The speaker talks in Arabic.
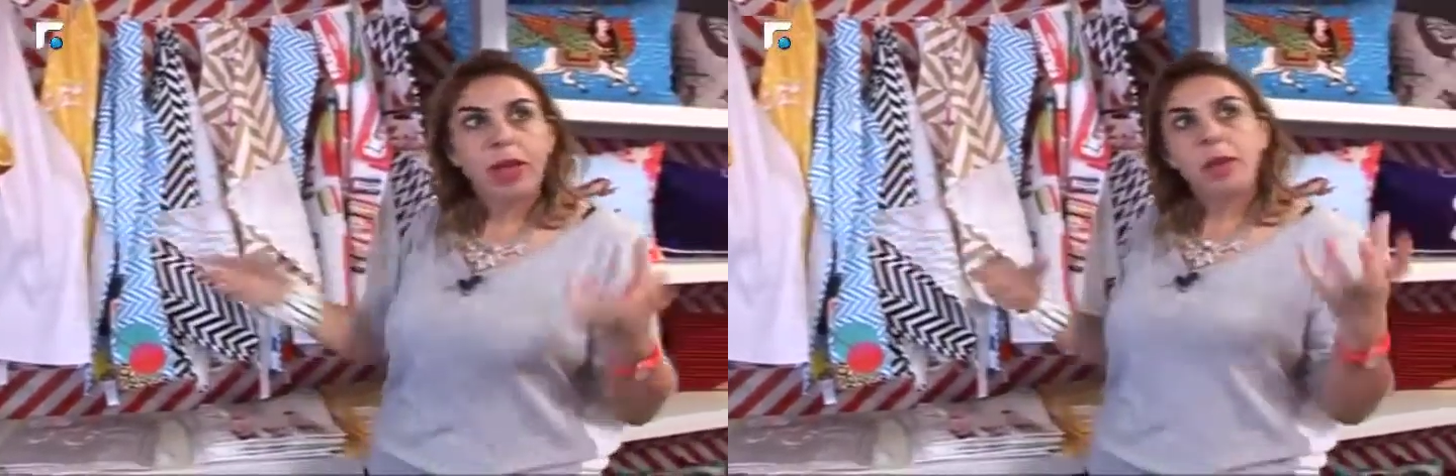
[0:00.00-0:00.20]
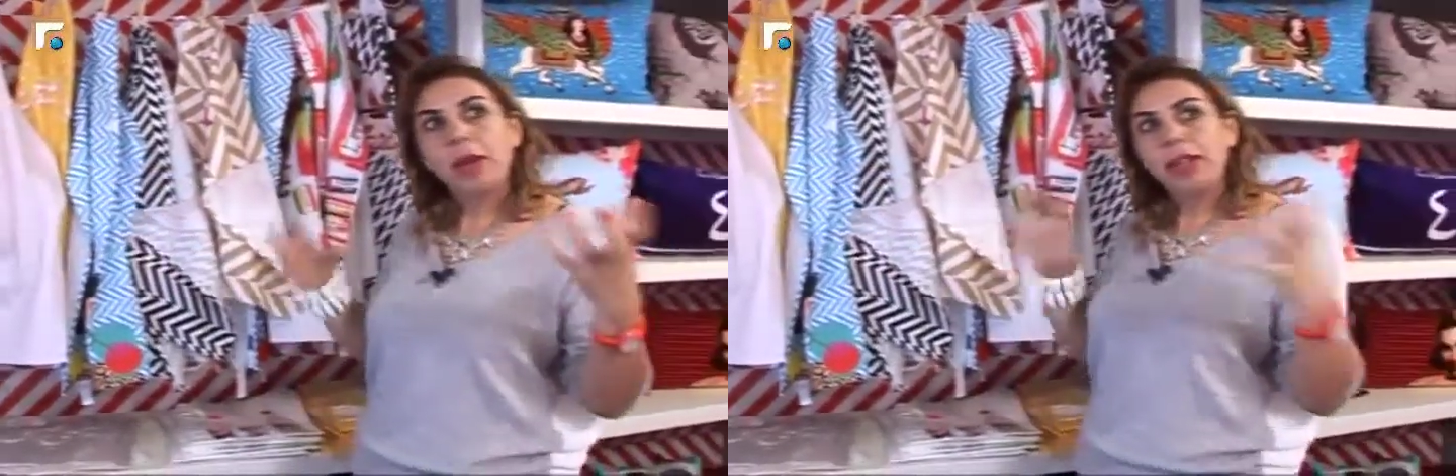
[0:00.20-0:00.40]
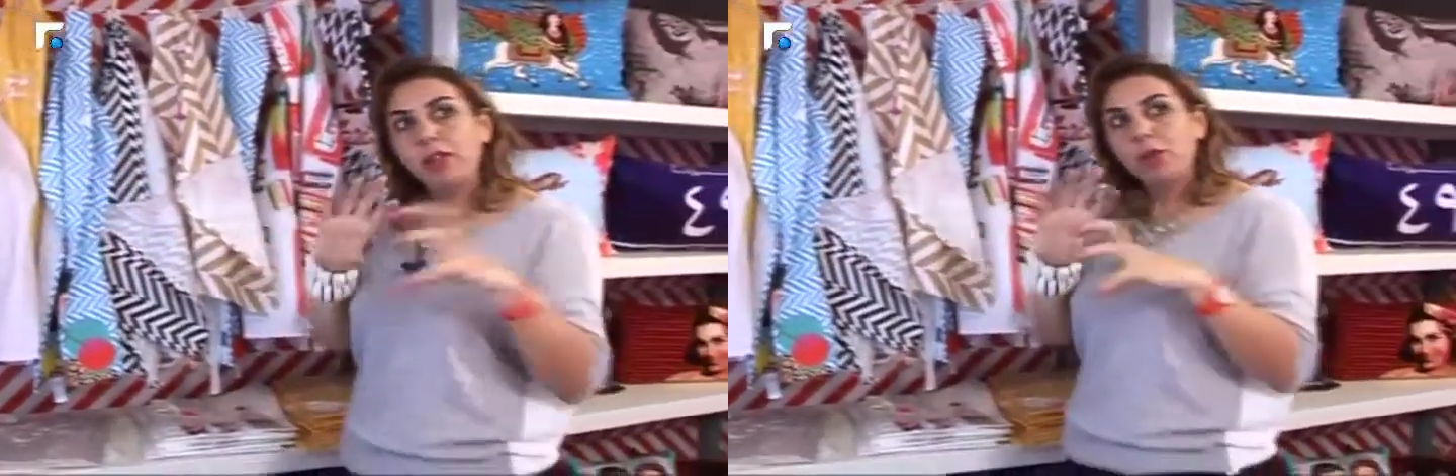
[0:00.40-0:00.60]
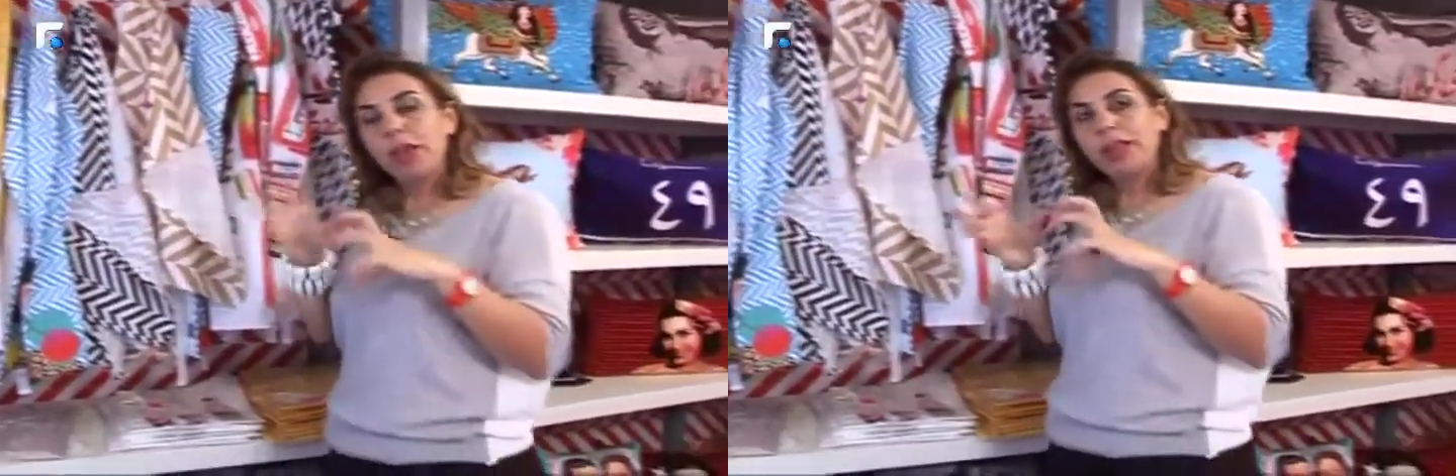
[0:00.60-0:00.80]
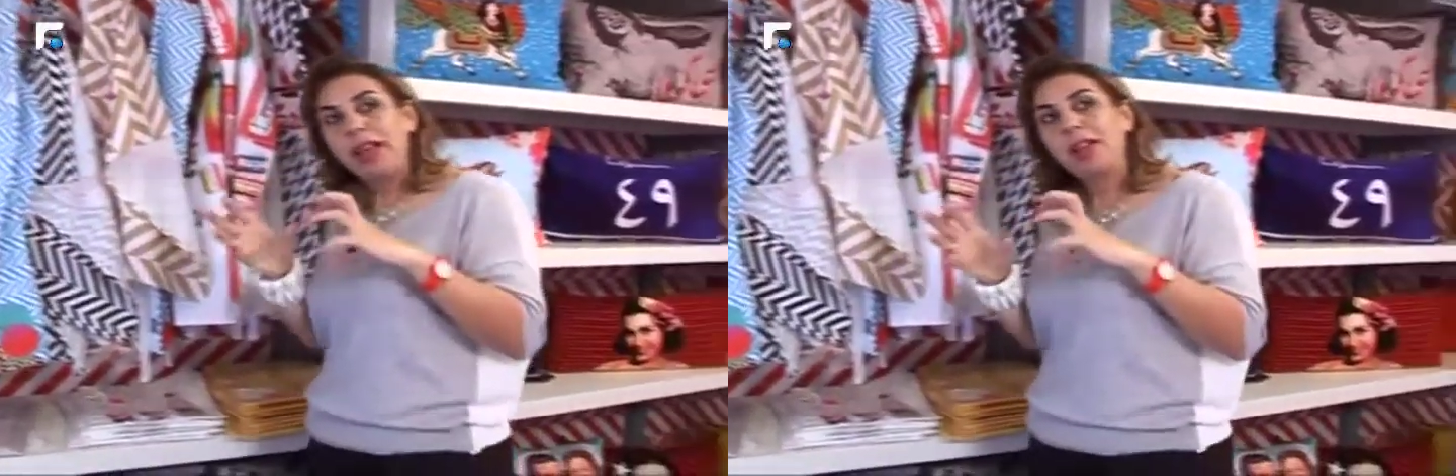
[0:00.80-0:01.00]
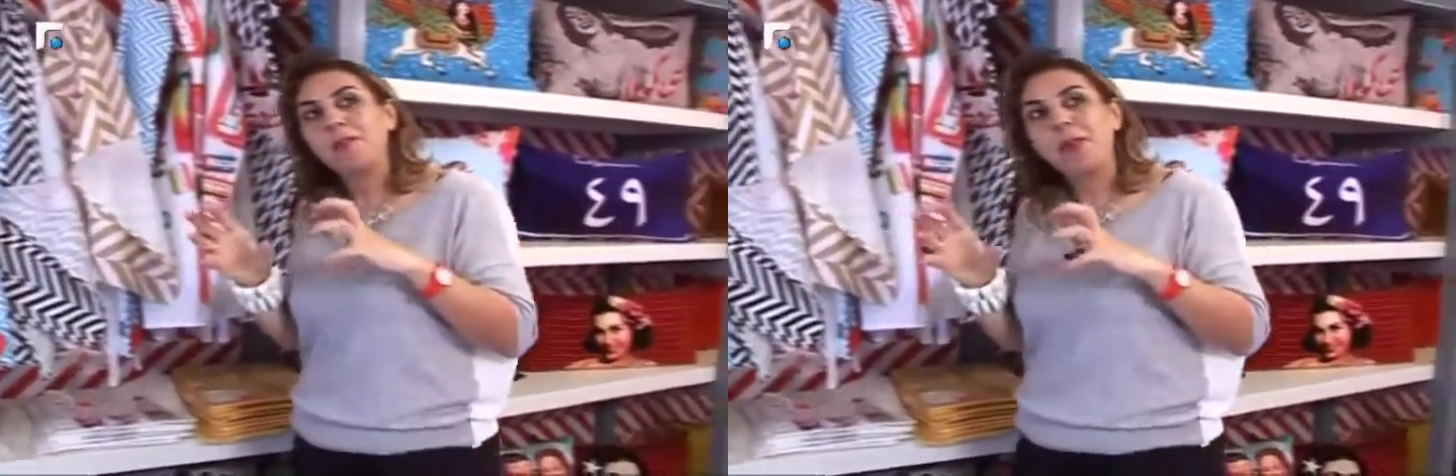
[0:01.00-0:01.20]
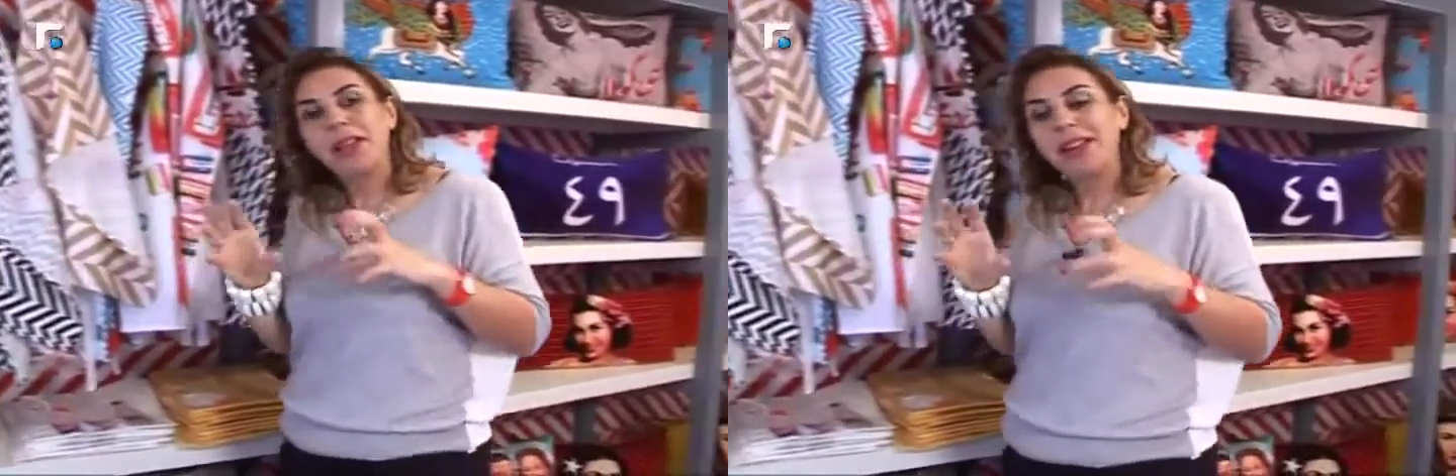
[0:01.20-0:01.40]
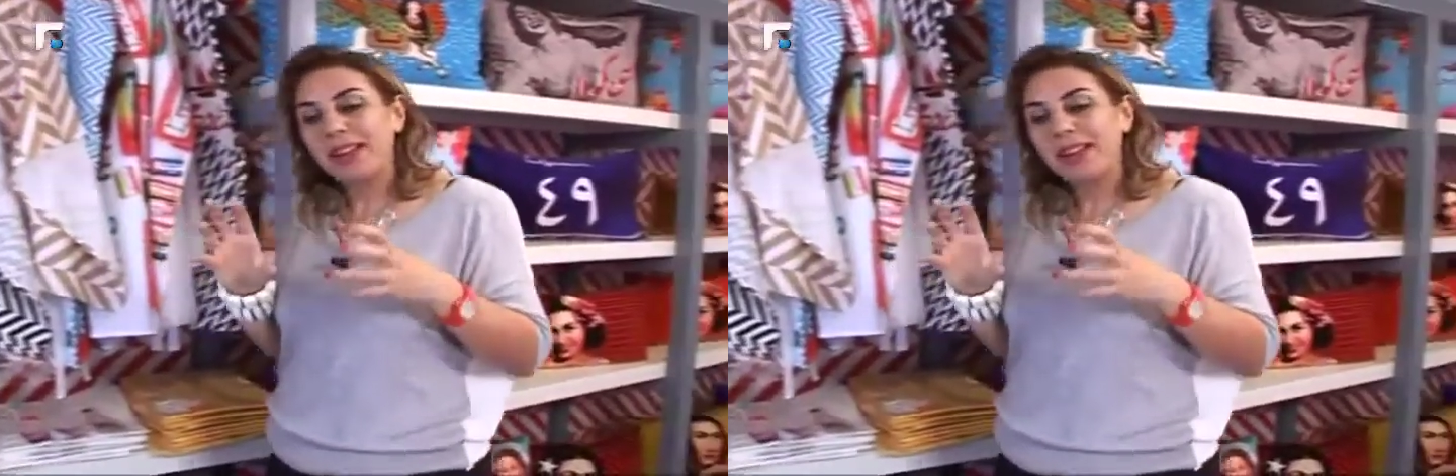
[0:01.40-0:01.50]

عندي شويه حرب مع